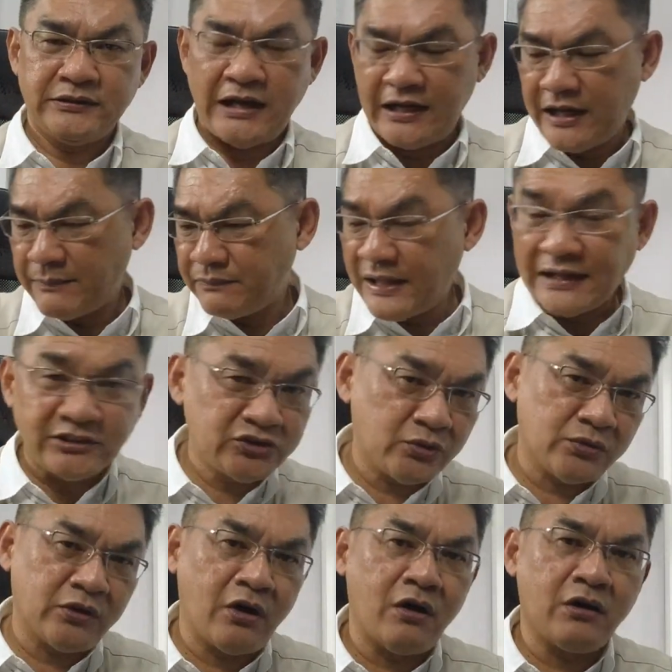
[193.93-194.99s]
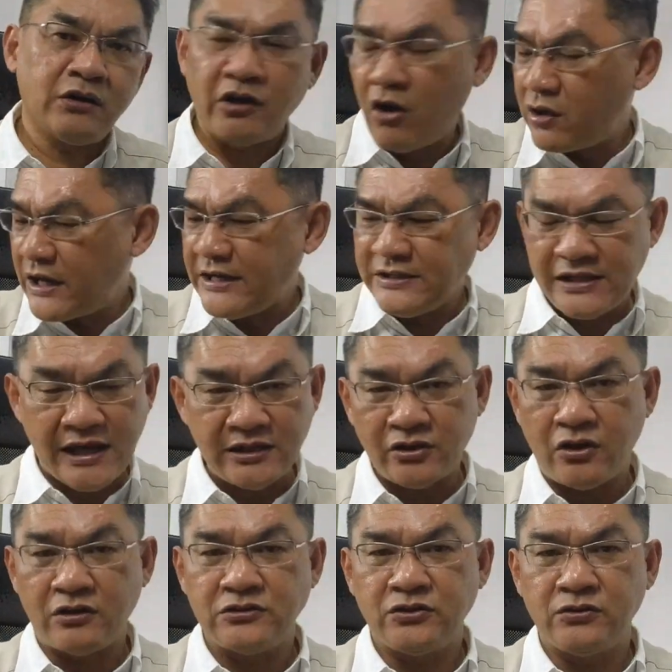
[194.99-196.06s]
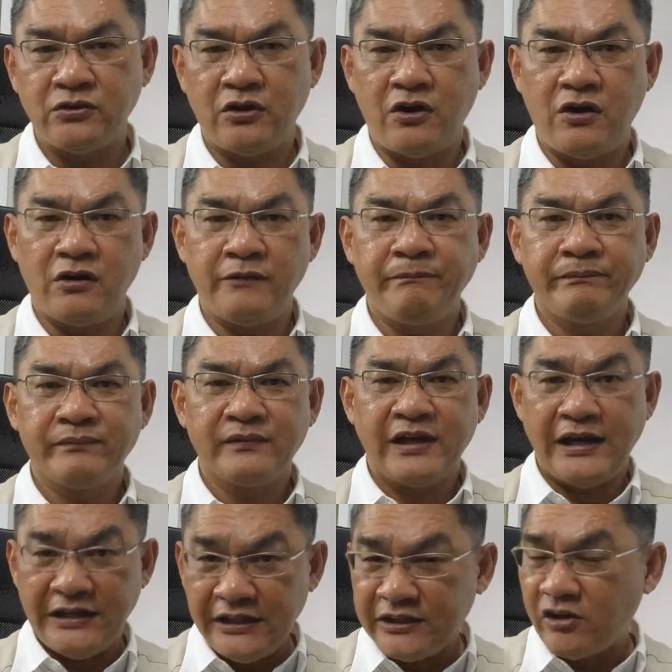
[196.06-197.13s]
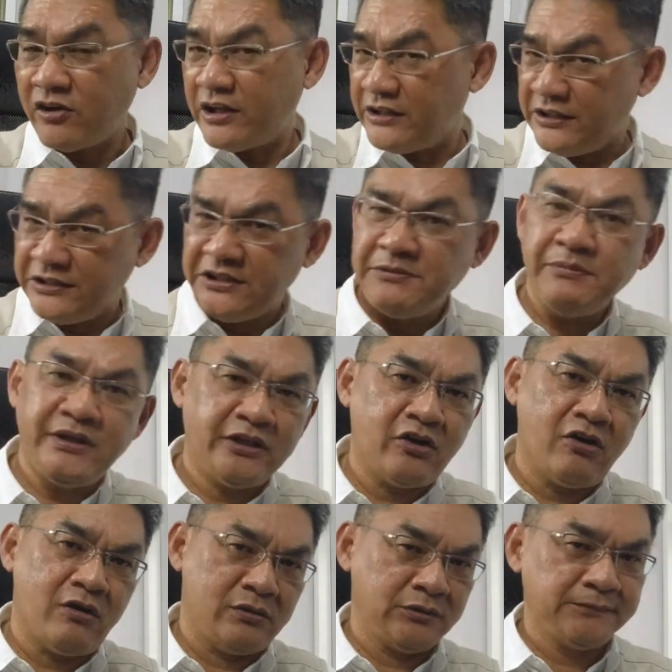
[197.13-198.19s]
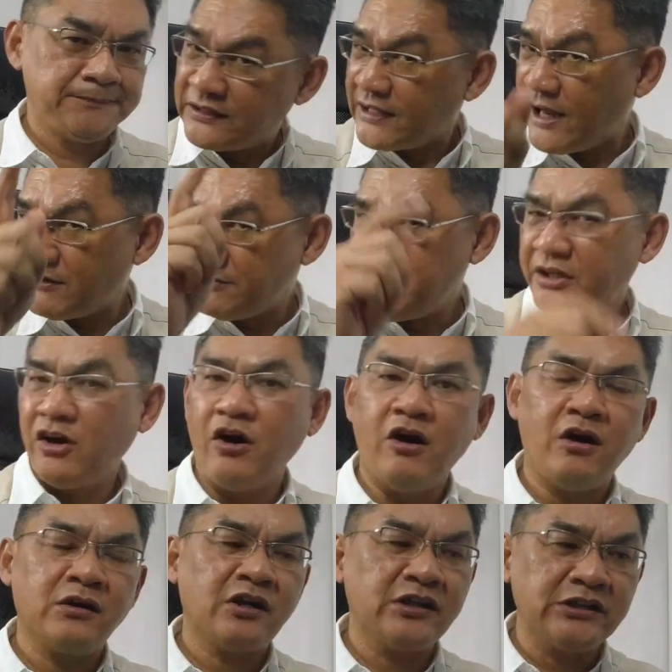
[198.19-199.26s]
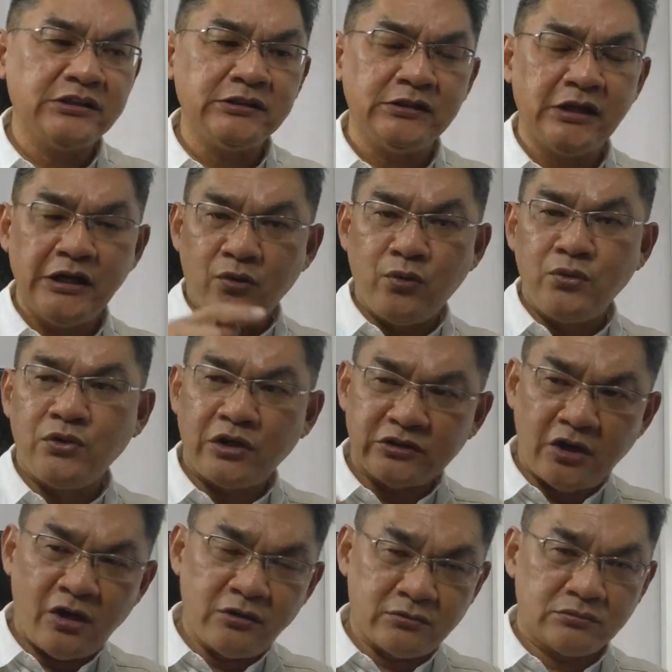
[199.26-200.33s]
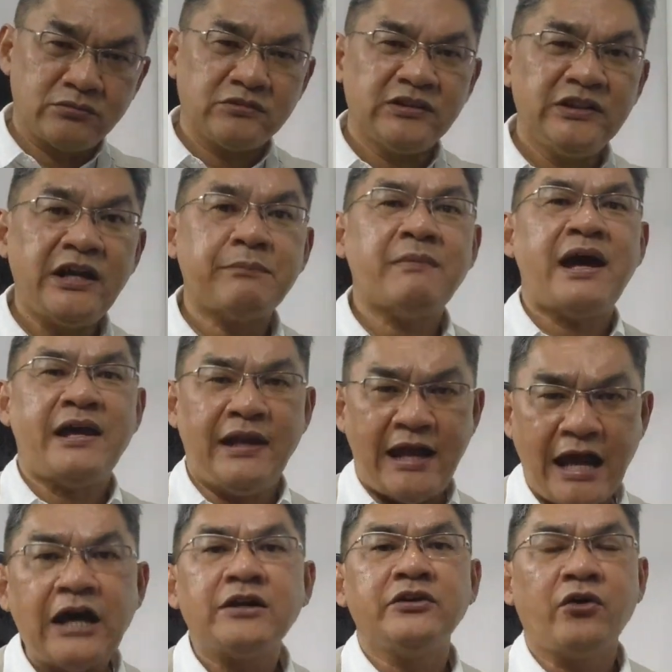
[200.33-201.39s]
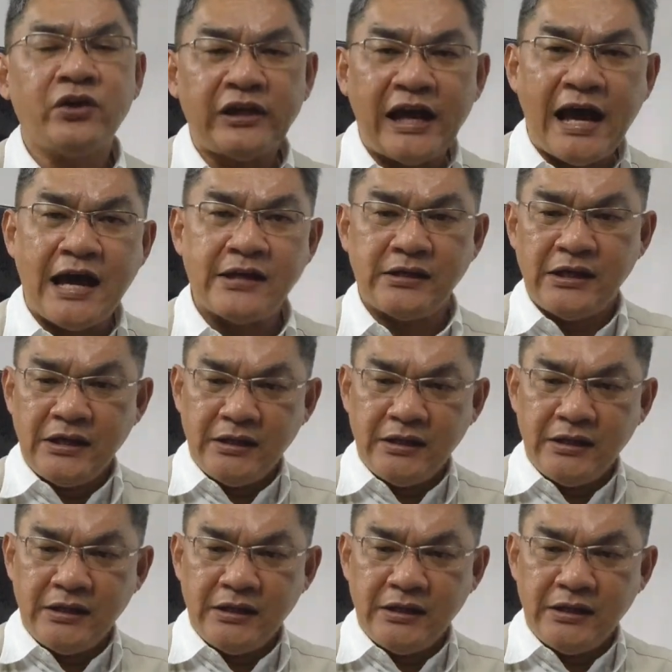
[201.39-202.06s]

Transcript: นะครับ นัดส่งของล็อกให้แน่นอนส่งของอันนี้กรณีที่มีของ ถ้าไม่มีของก็คือคุณก็ต้องเลือกใหม่ละโดยการ